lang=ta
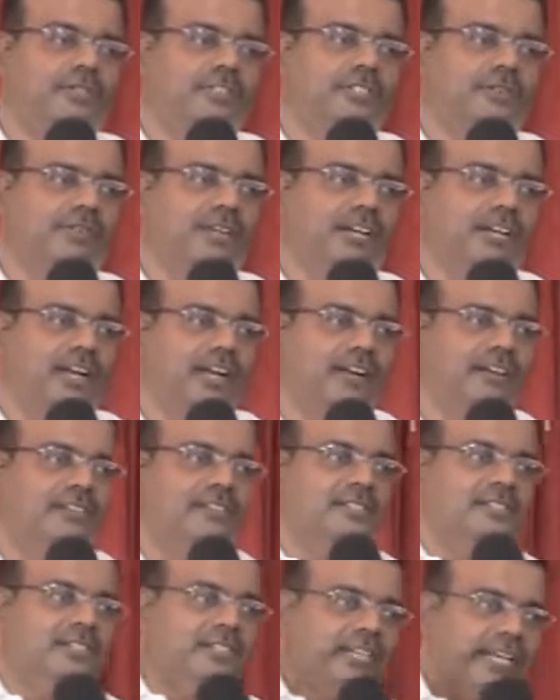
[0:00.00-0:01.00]
போன்றவர்கள்
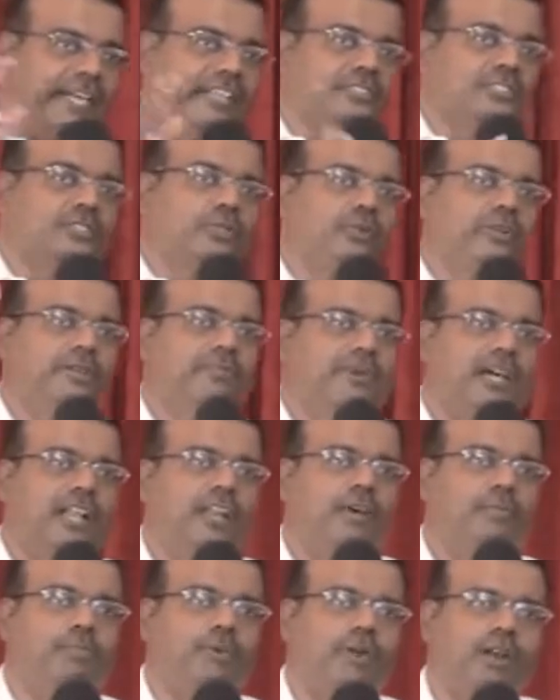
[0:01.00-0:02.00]
இயேசுவின்
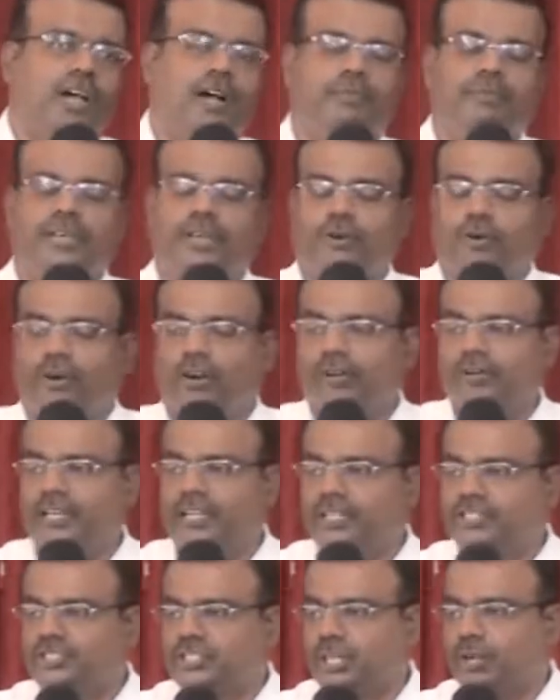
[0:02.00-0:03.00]
மேலே பொறாமை கொள்ளவும்
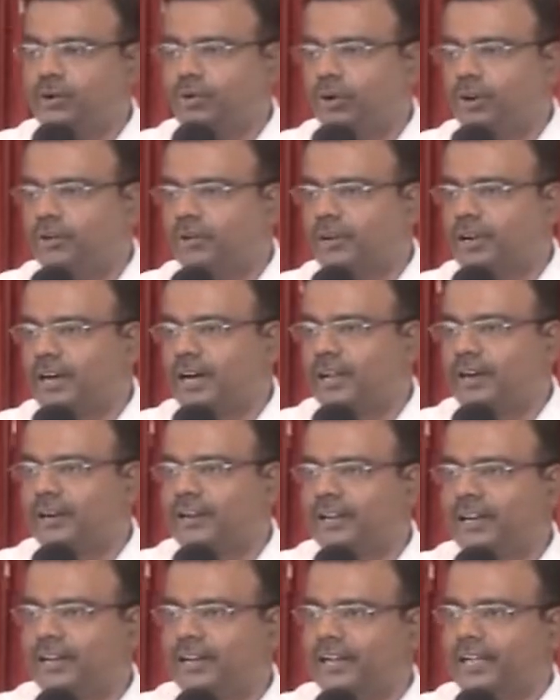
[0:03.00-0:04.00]
எரிச்சல் கொள்ளவும்
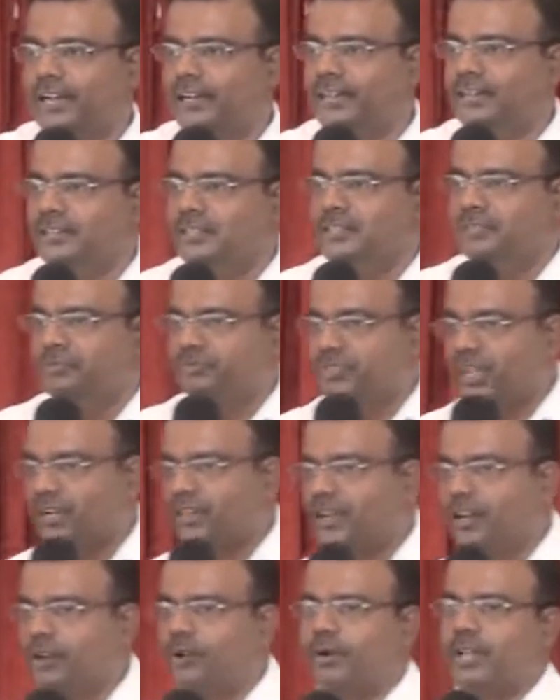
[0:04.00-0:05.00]
காரணம் என்ன
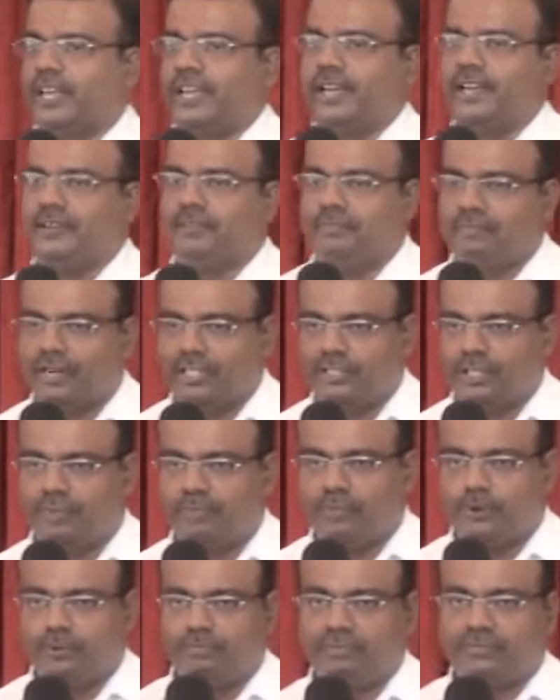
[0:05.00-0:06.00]
தங்களுடைய
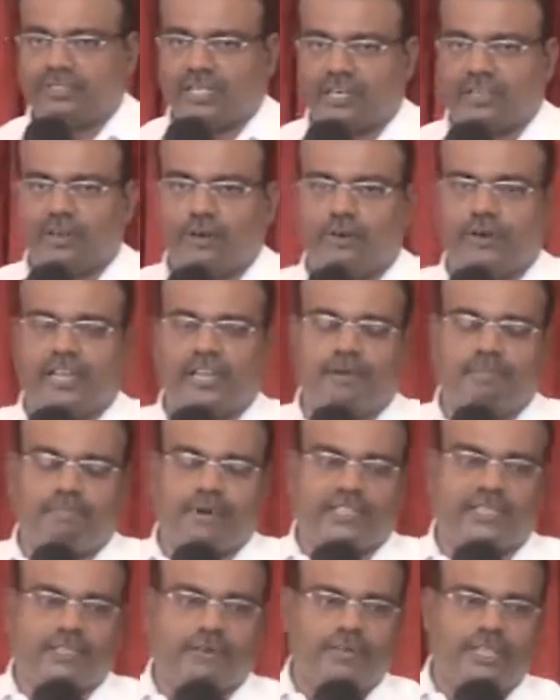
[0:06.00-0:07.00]
மதிப்பும் தங்களுடைய
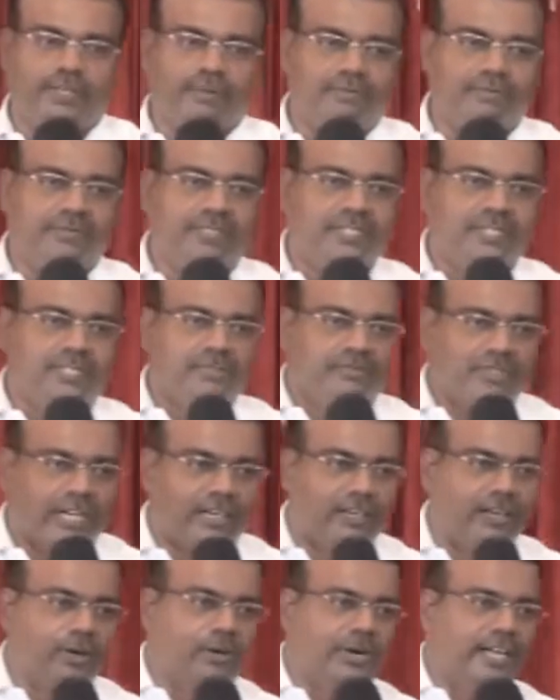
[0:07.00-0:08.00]
பதவியும்
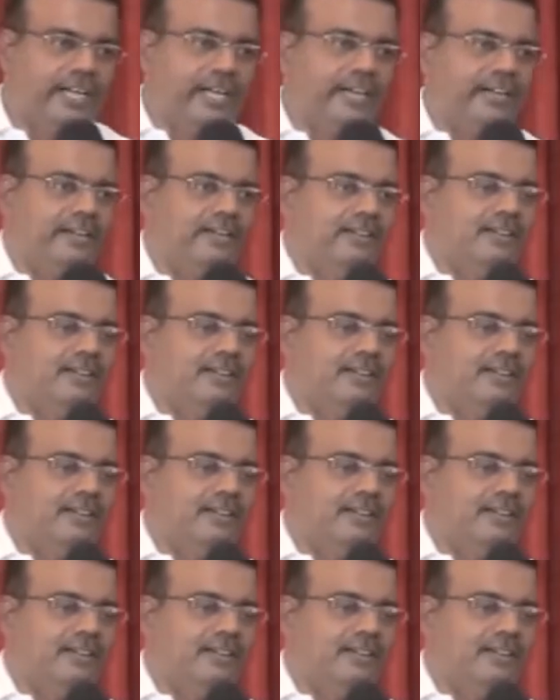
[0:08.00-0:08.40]
தங்களுடைய